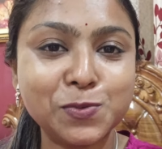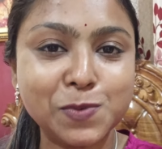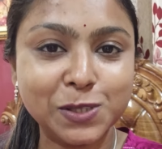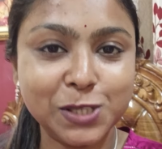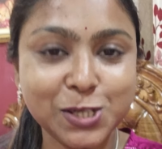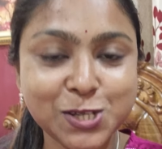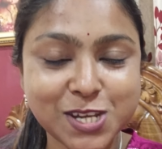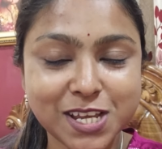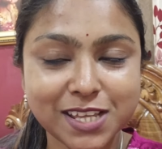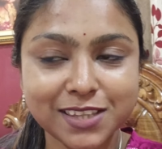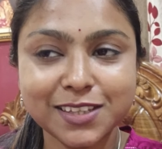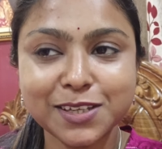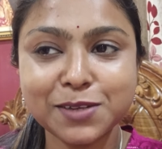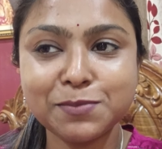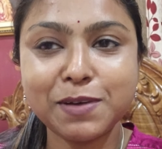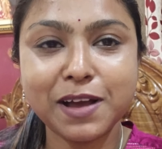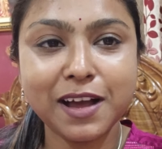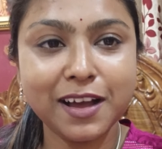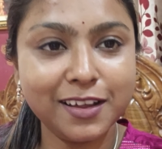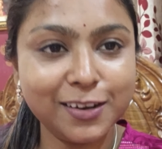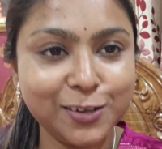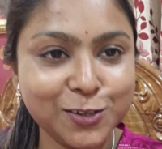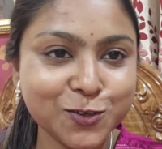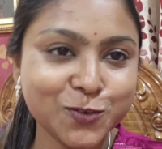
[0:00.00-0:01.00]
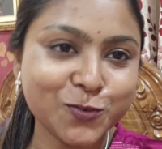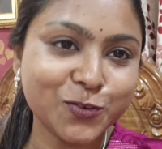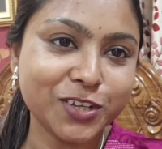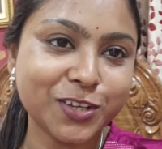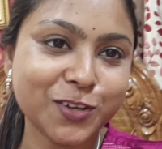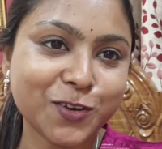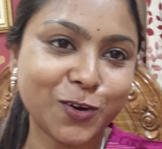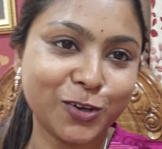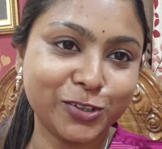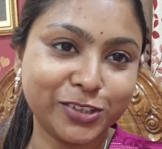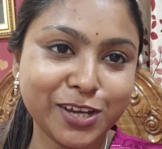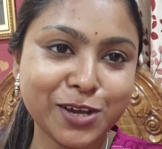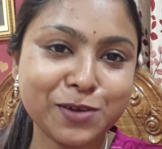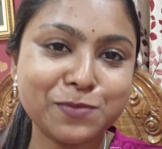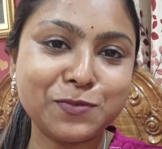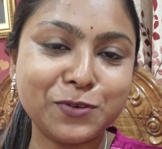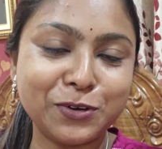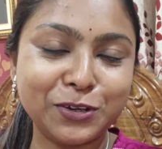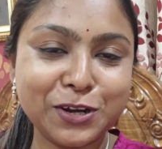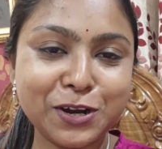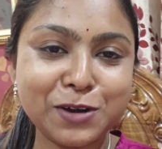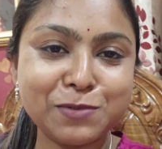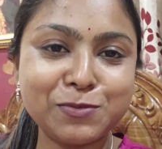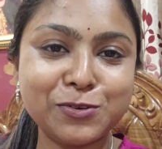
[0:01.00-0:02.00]
তোমাদের সাথে ভালো করে কথা
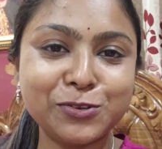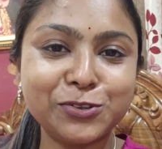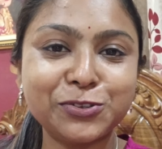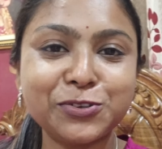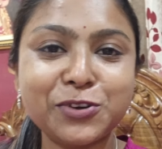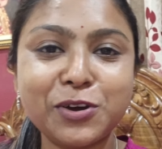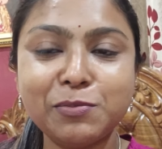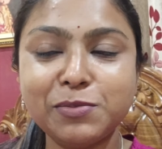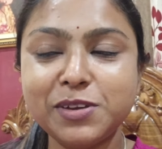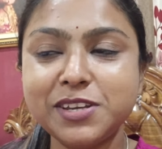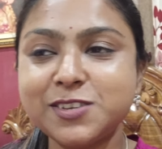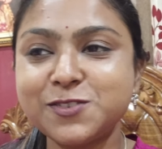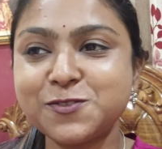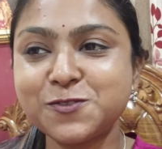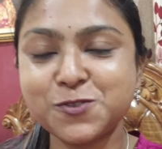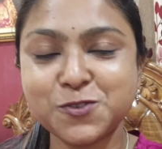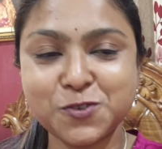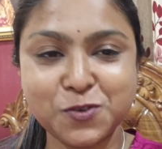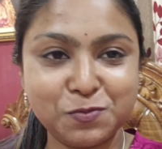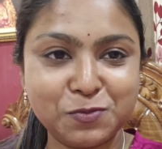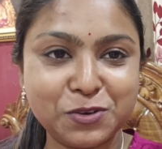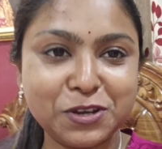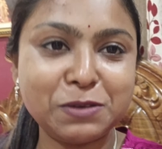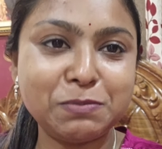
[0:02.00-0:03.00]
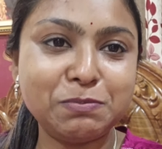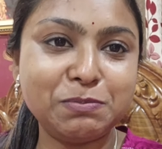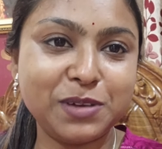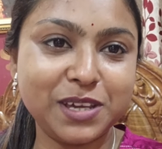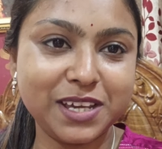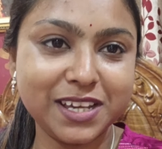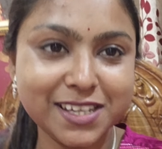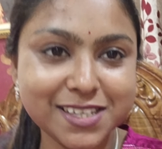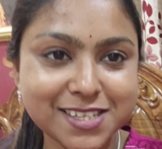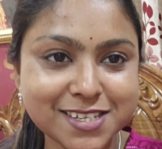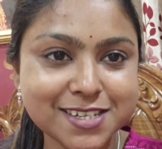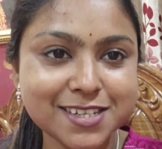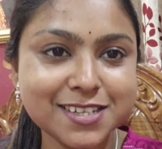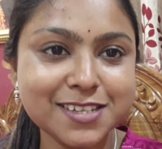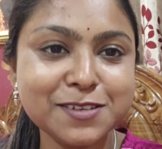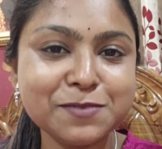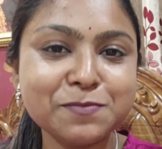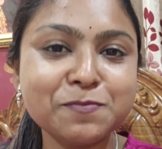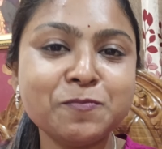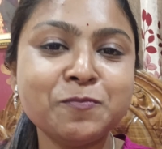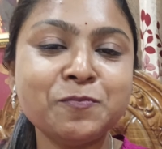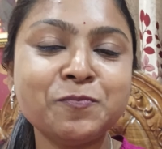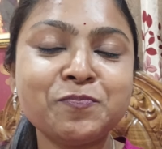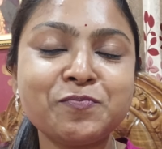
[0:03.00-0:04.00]
বলার মতো আমি একটু সময় পেয়েছি
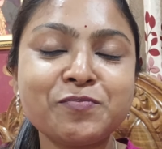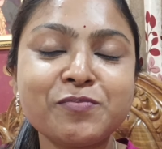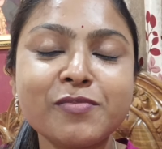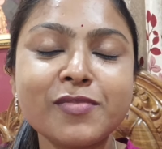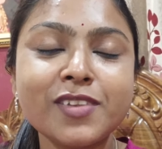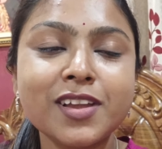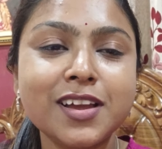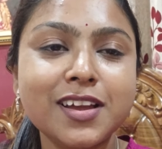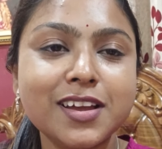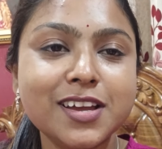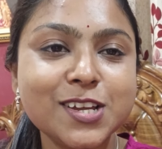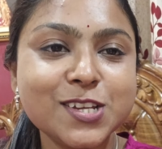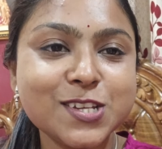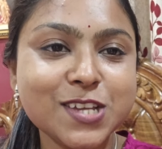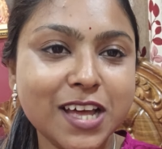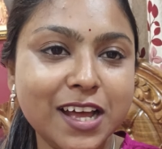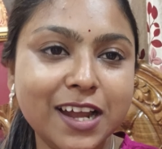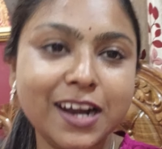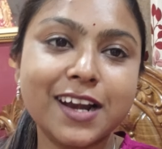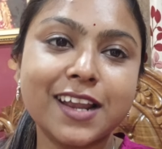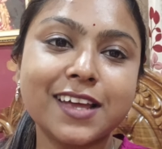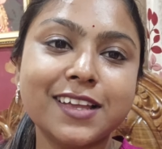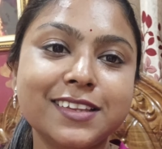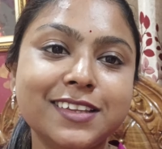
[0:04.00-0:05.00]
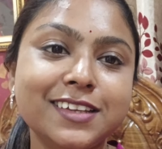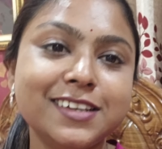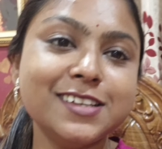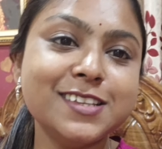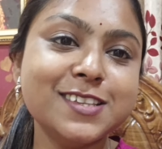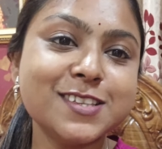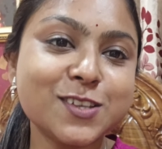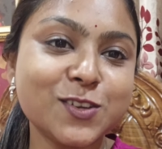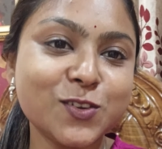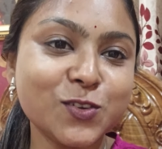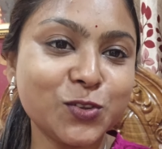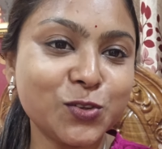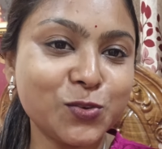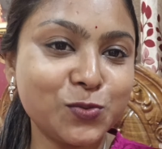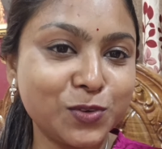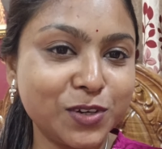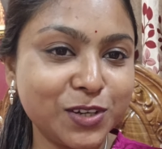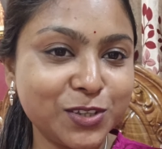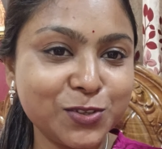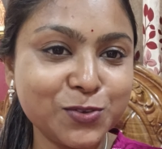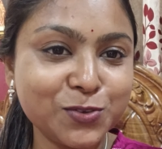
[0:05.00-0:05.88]
সারাটা দিন যেন দৌড়ে